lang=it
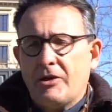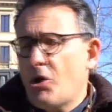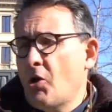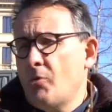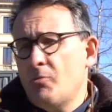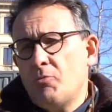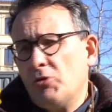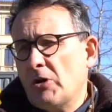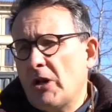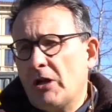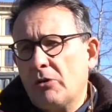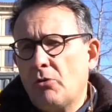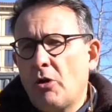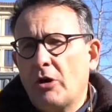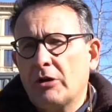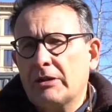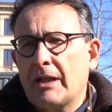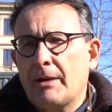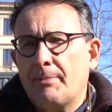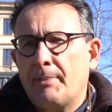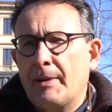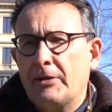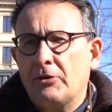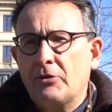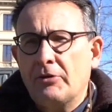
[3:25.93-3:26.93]
come una
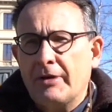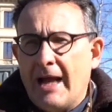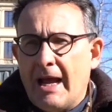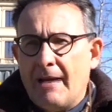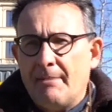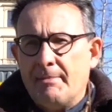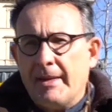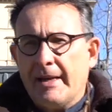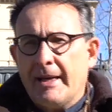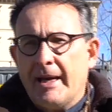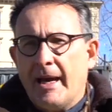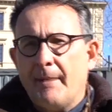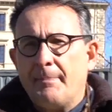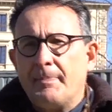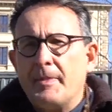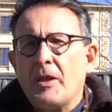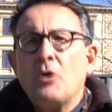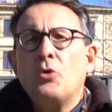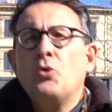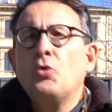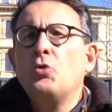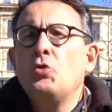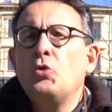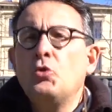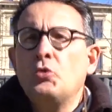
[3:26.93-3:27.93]
ruota panoramica,
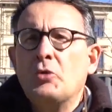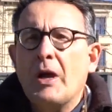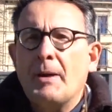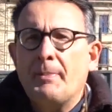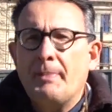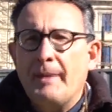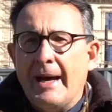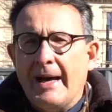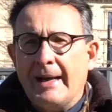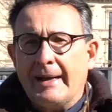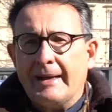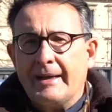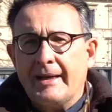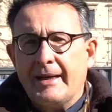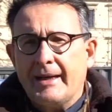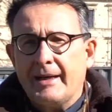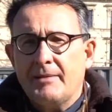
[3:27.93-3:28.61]
un luna park,